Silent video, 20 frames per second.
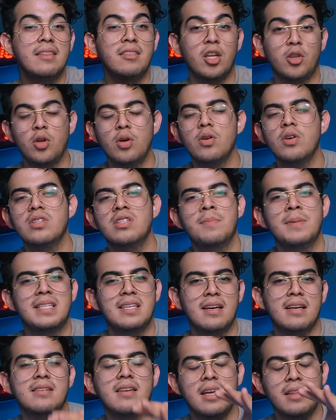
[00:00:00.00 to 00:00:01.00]
de todo. Si me
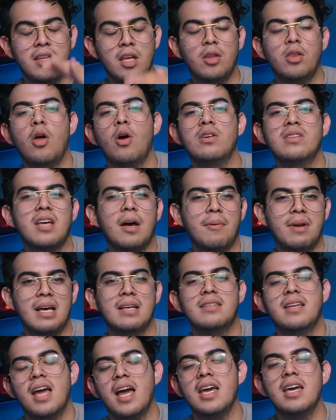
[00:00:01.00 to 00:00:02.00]
sigues en TikTok
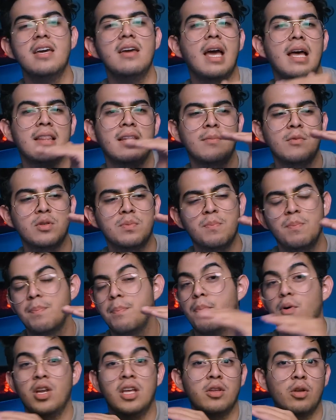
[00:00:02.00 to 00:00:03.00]
sabrás que ahí andamos
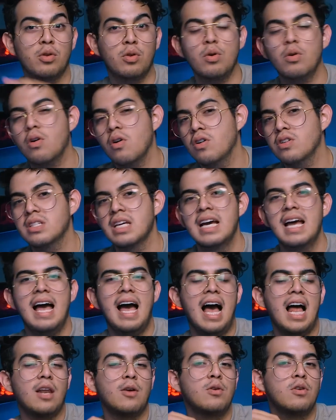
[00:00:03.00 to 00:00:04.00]
poniendo trucos,
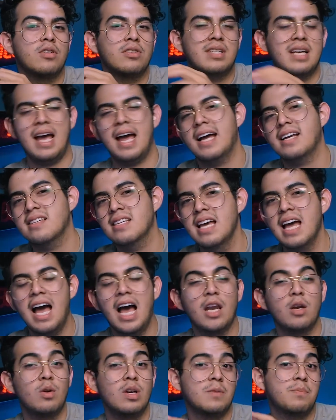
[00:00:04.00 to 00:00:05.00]
algunos hacks,
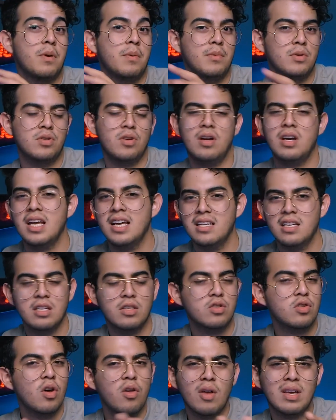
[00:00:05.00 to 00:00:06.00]
algunas
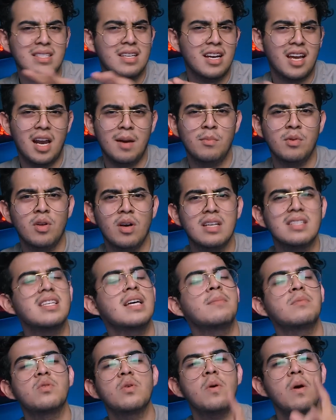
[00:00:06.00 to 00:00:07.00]
promociones, todo acerca del mundo de
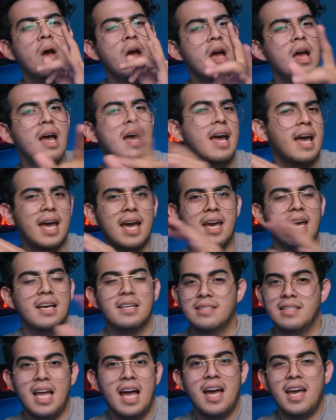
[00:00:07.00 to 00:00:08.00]
Samsung. Eh,
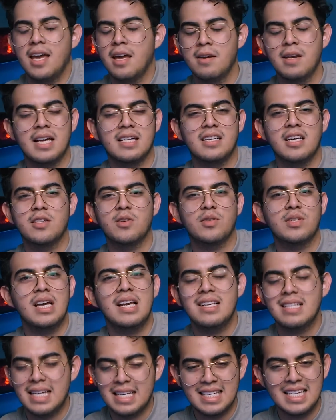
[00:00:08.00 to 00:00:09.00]
está en las redes
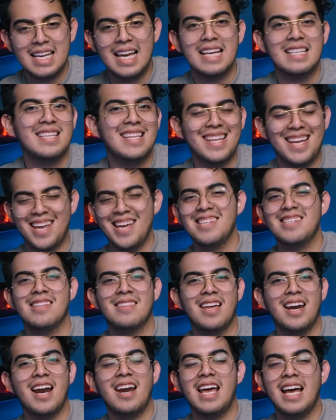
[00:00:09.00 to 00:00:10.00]
sociales, así que si te quieres
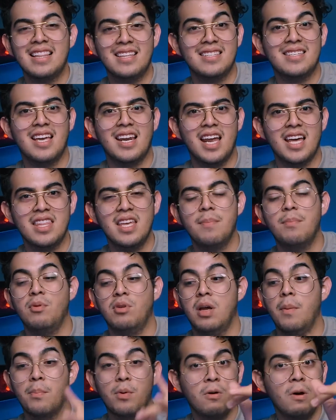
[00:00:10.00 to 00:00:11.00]
enterar antes que nadie,
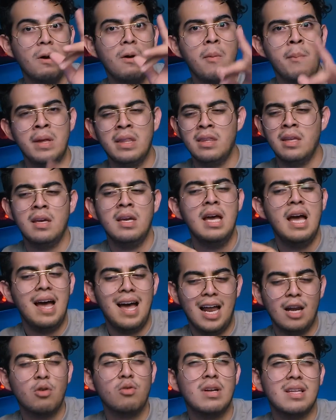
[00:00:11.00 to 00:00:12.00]
porque probablemente
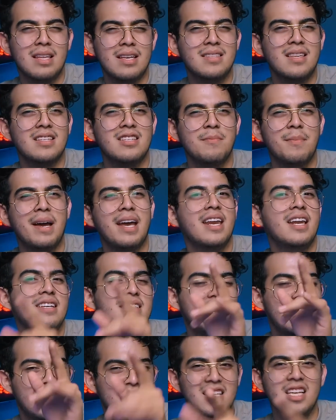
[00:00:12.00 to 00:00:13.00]
algunas de estas
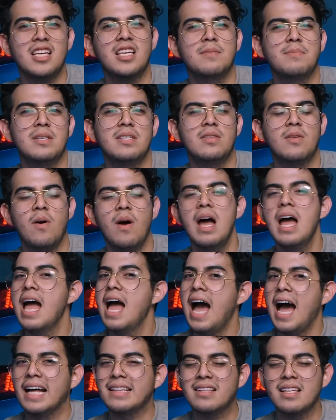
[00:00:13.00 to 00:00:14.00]
imágenes las hayas visto
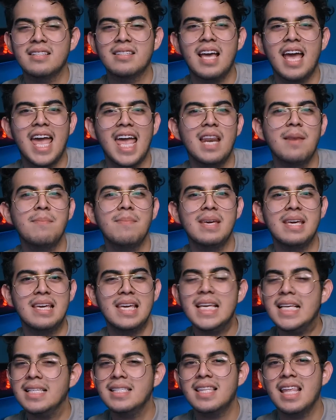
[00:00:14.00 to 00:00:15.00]
antes en mi
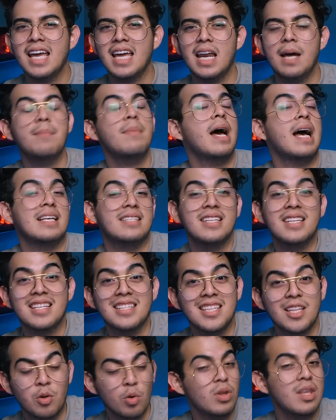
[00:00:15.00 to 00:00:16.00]
Instagram, así
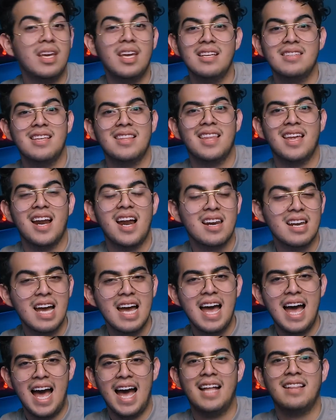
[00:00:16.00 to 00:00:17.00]
que si tú te quieres enterar
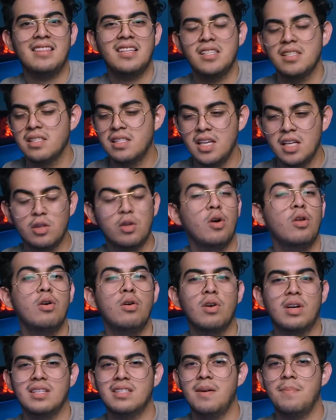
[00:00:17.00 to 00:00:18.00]
antes de
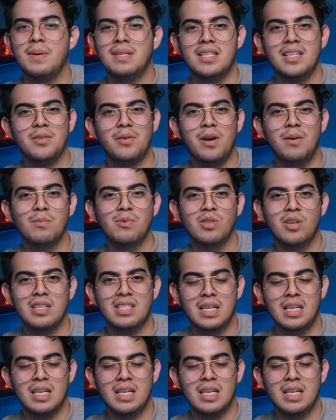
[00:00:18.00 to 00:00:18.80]
todo lo que está pasando en el mundo de